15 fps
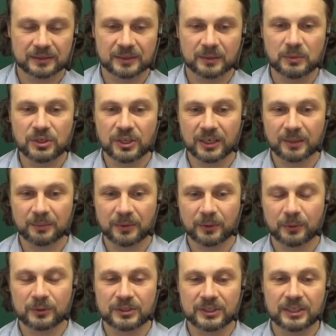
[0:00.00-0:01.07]
Замечательно
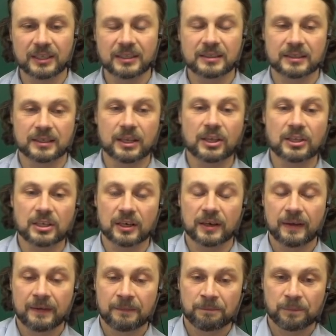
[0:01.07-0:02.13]
проходят занятия. Занятия
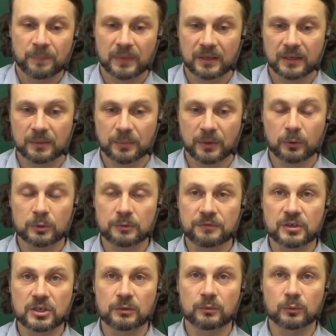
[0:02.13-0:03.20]
а, проходят
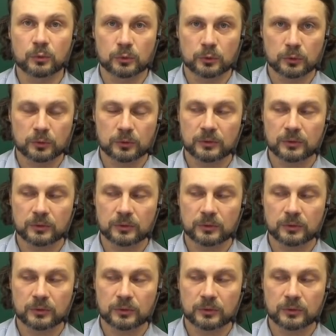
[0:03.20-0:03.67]
вживую.